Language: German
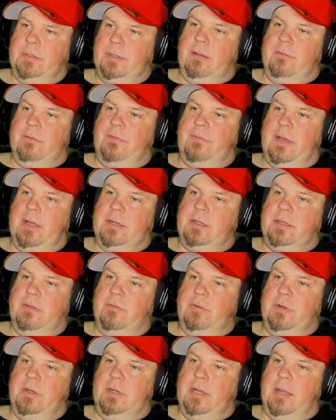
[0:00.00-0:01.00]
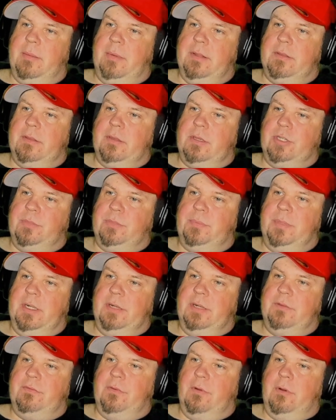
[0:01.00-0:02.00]
Der Vater wurde damals
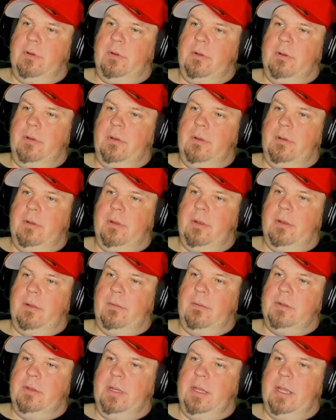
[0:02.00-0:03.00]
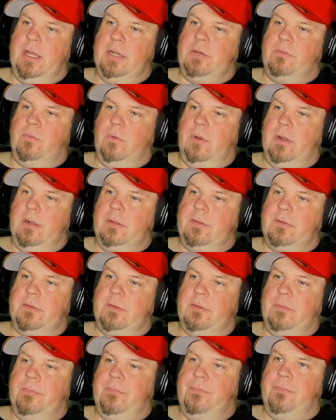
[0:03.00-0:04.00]
gespielt von Anthony
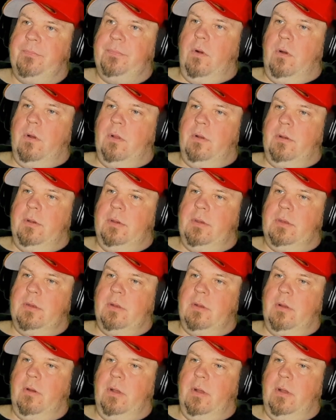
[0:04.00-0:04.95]
Edwards und